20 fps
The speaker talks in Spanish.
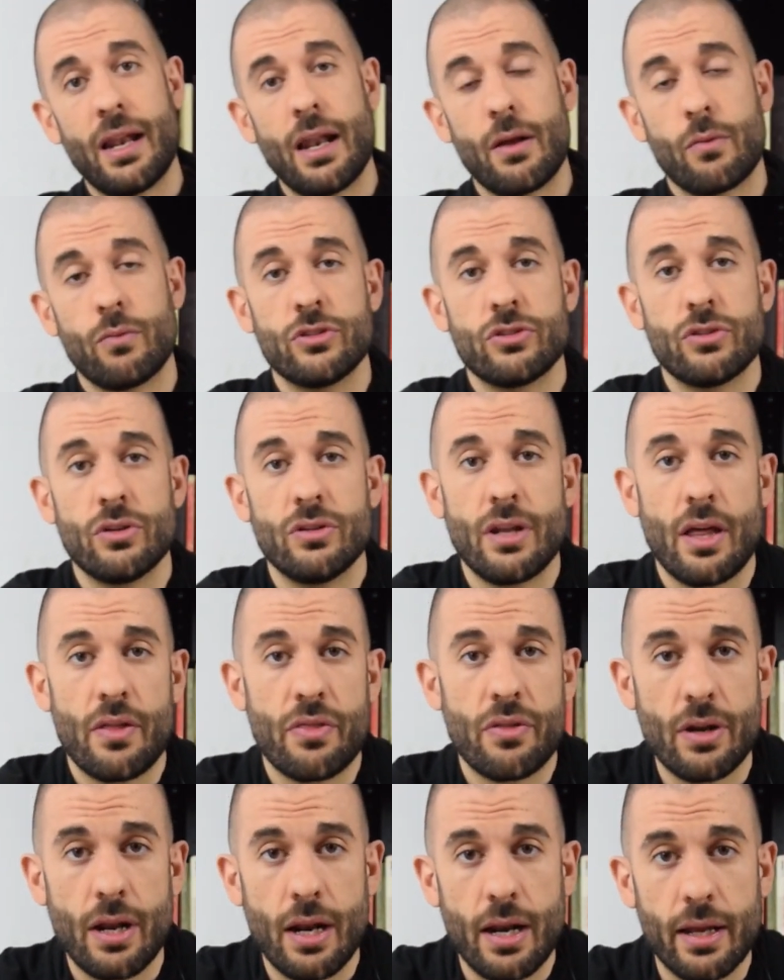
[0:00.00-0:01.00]
de la cuestión
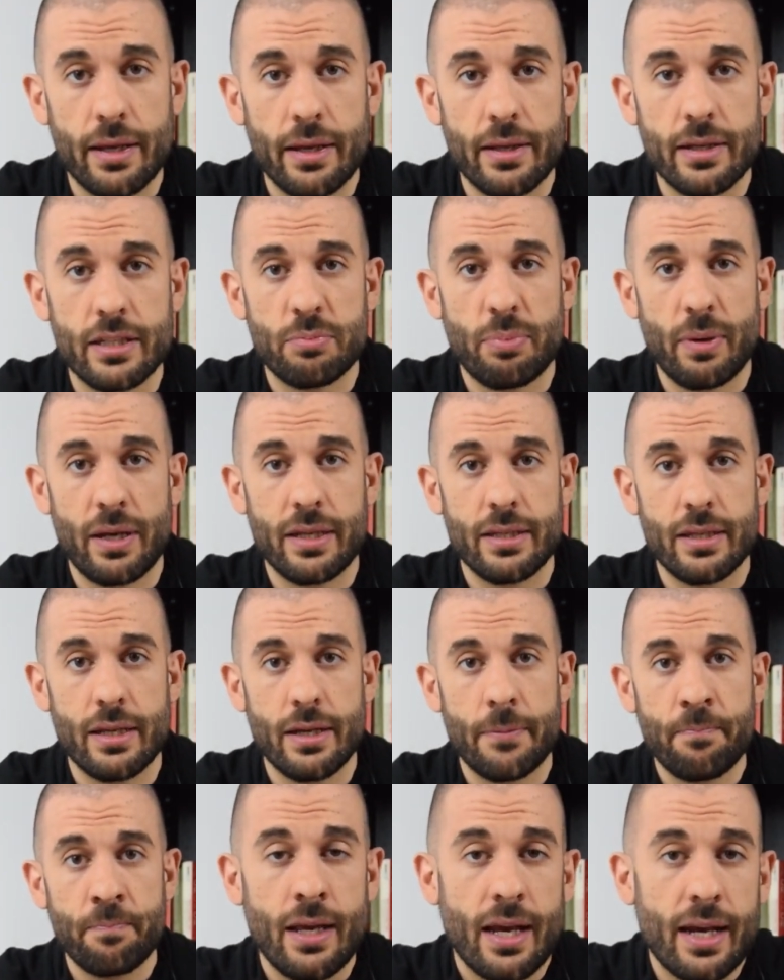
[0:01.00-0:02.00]
nacional aquí en
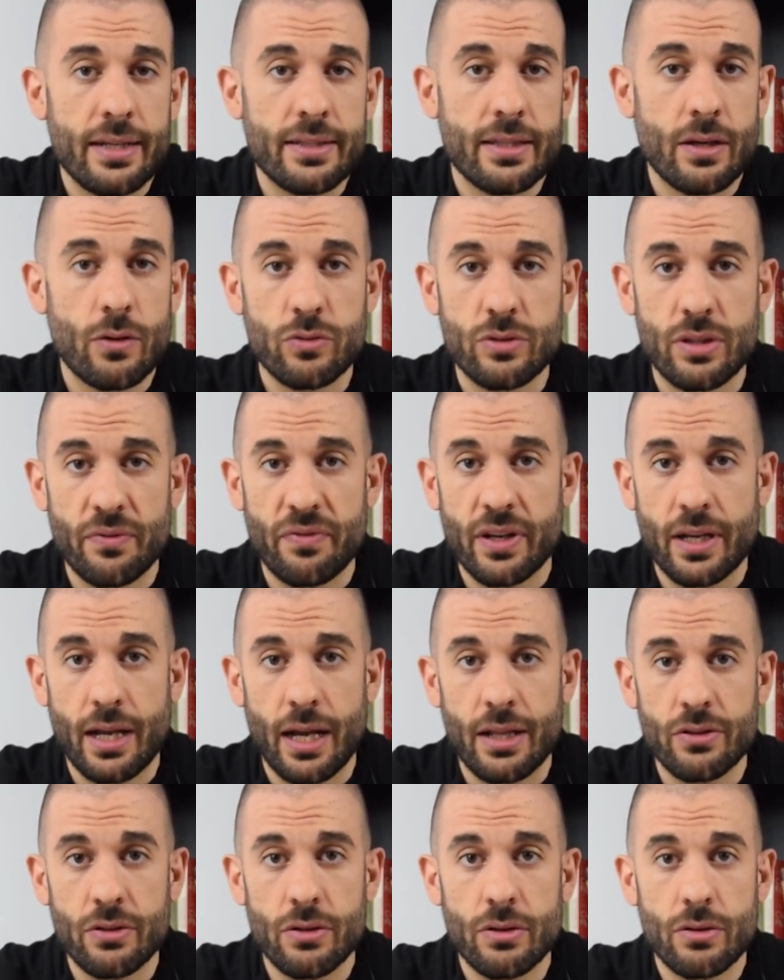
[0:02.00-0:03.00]
España, gente
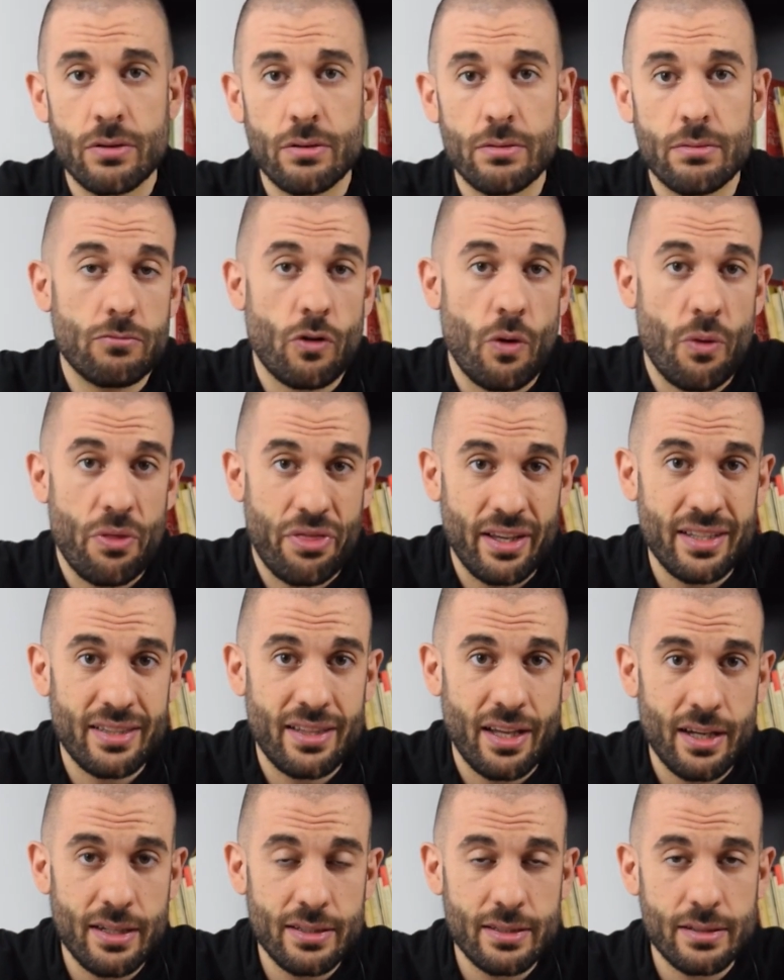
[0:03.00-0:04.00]
justificando con
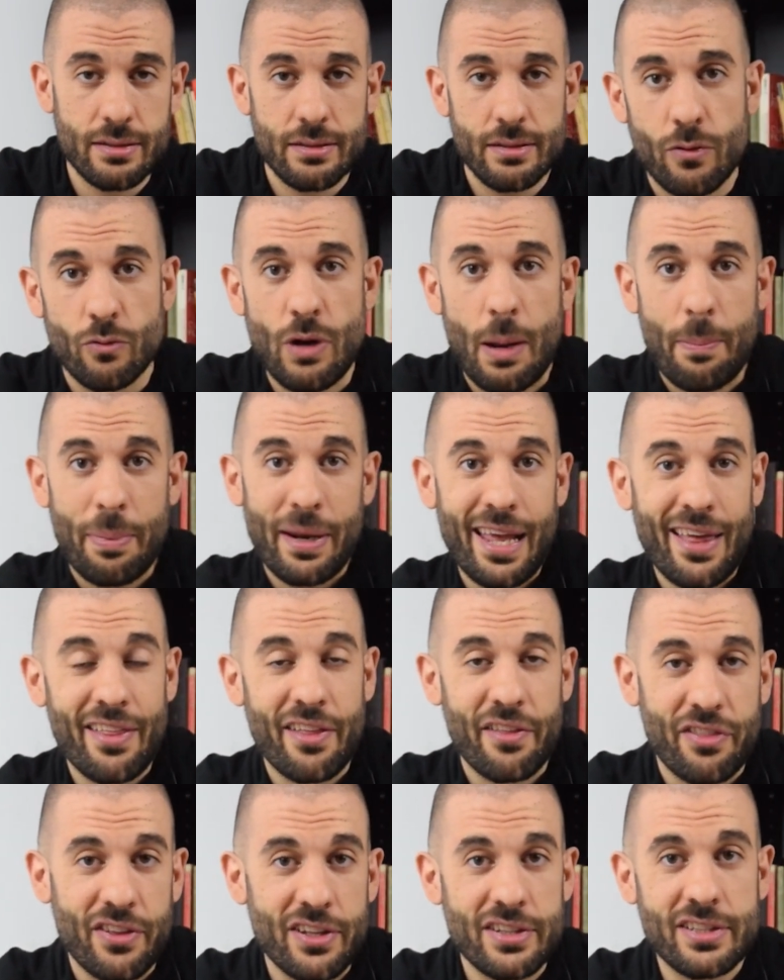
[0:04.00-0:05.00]
citas una pelea
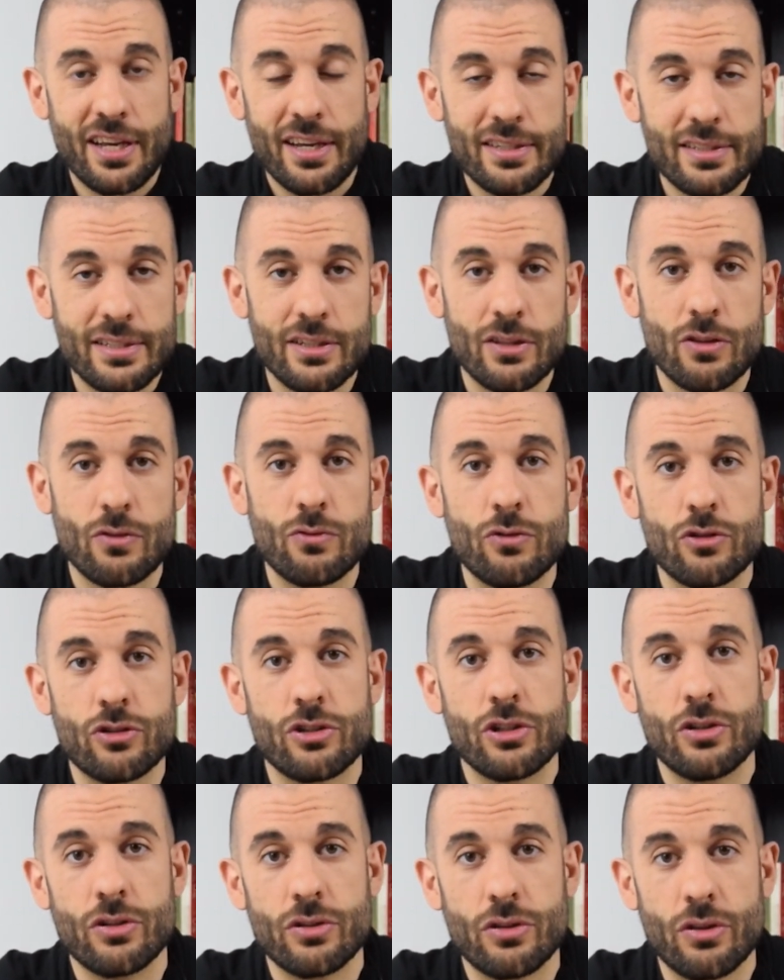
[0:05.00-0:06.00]
de citas entre unos
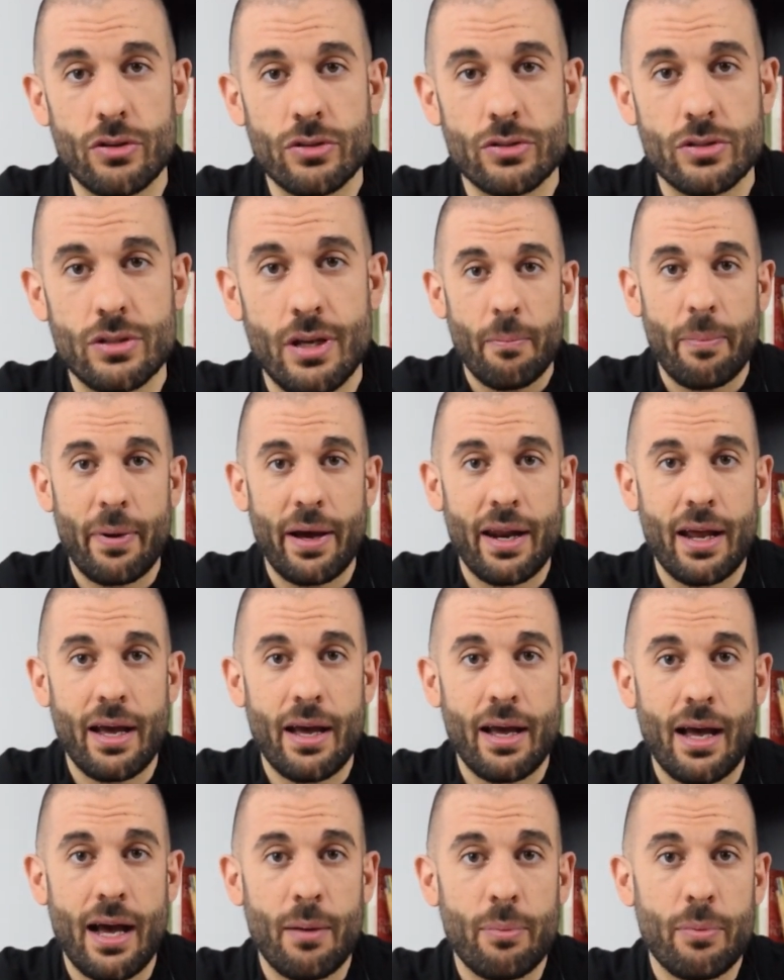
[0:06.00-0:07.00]
y otros
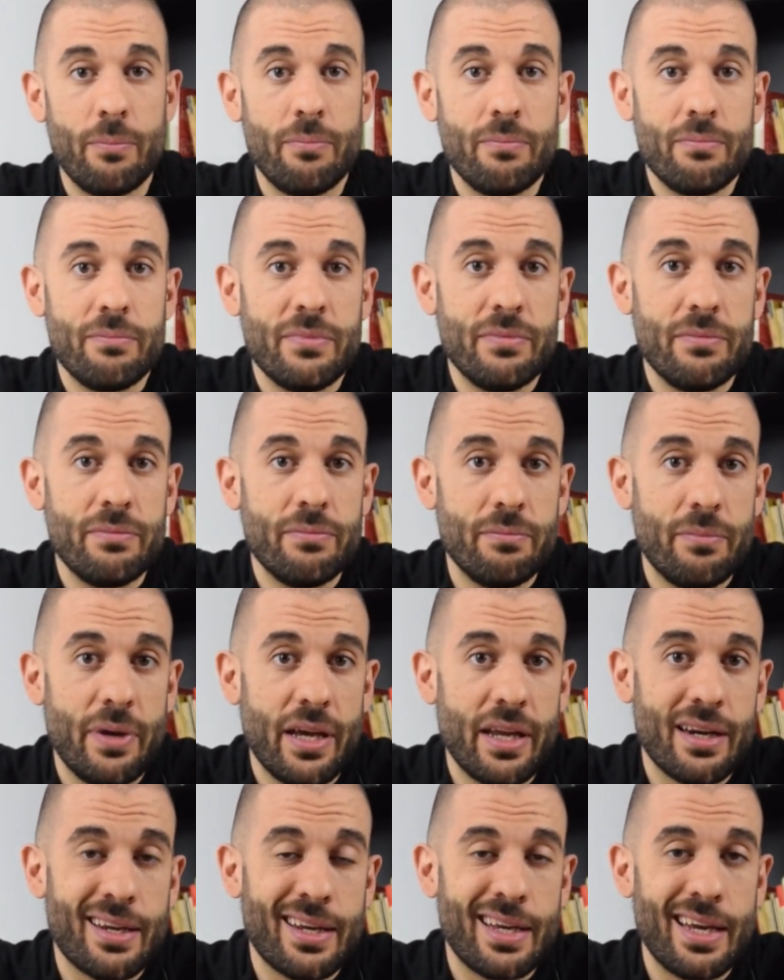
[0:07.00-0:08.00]
para mm,
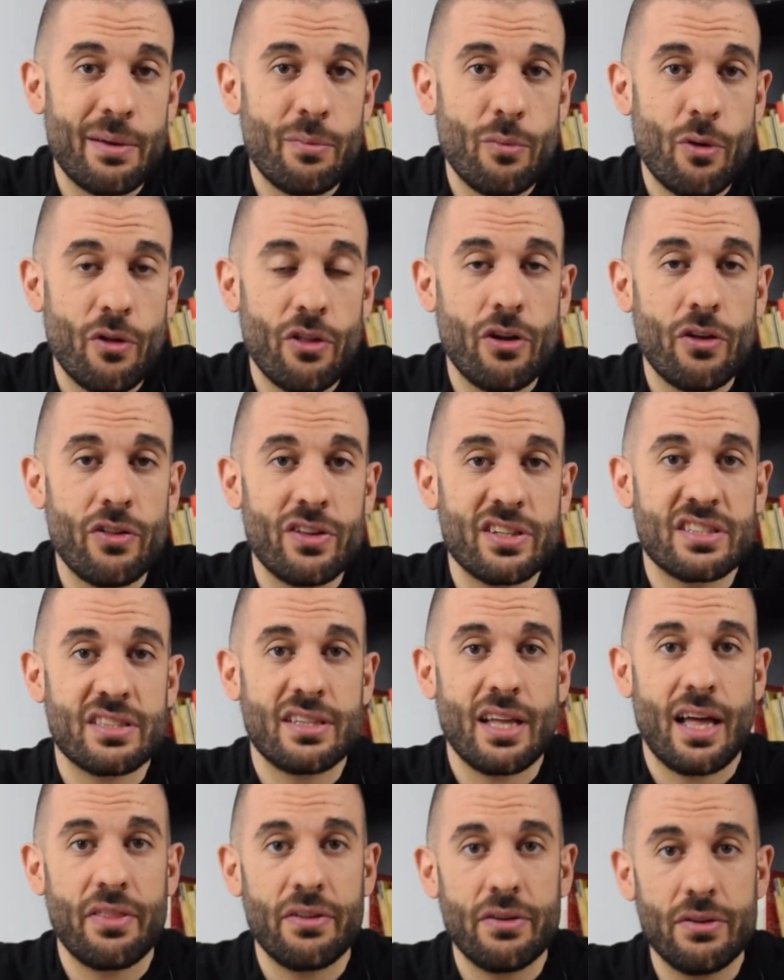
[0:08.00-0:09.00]
ver qué modelo de
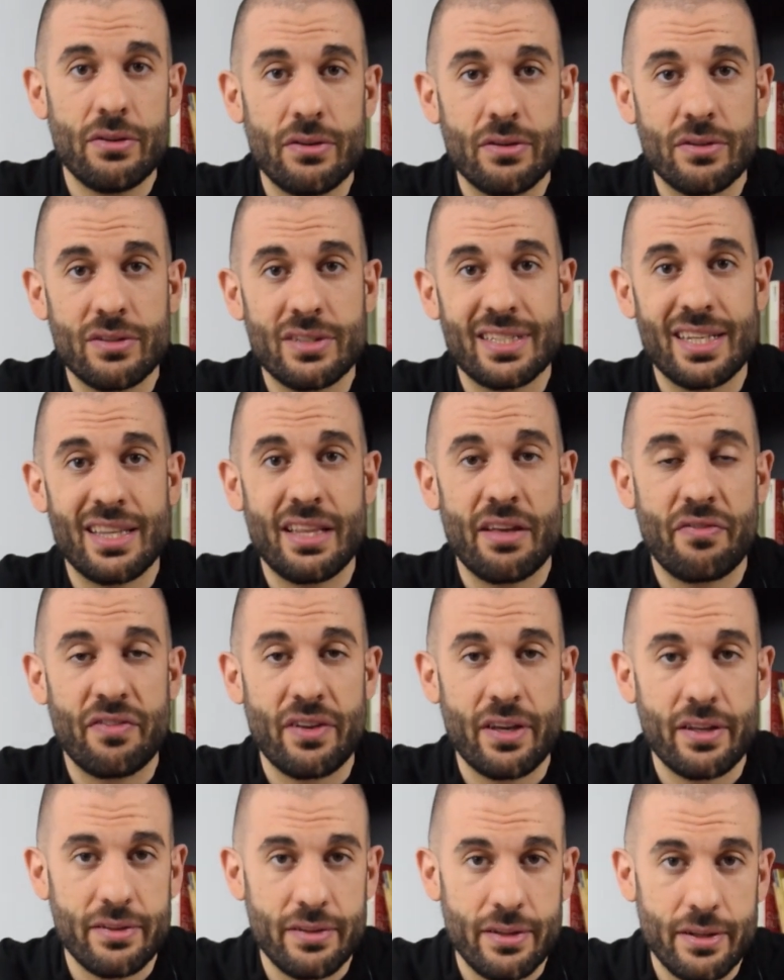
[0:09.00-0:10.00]
Estado se
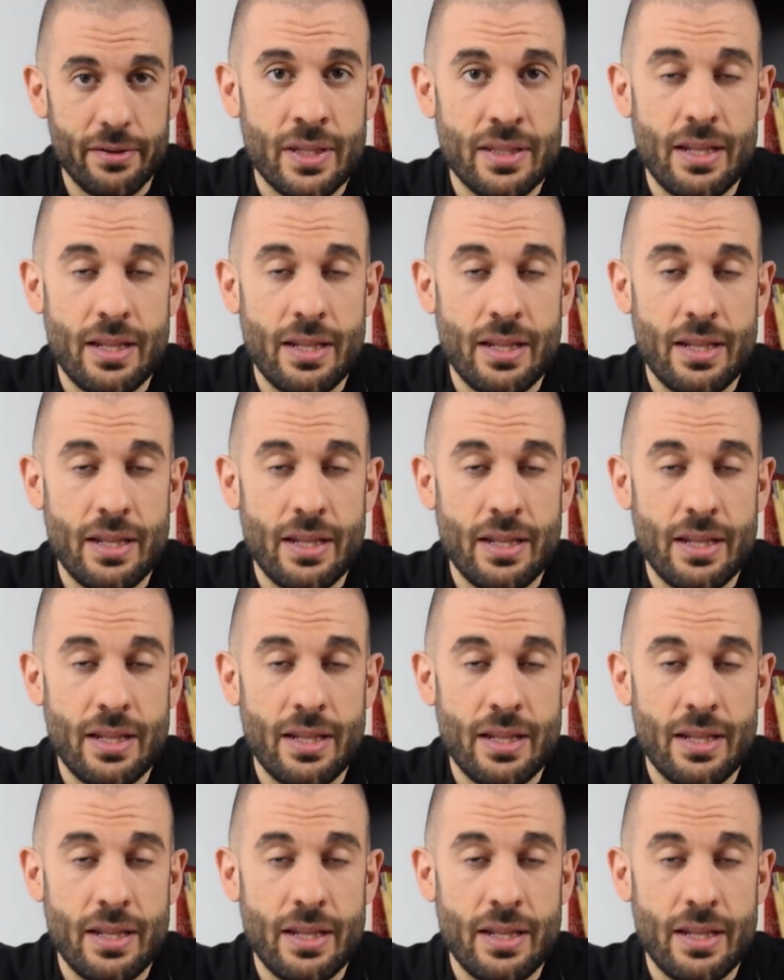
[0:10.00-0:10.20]
defiende.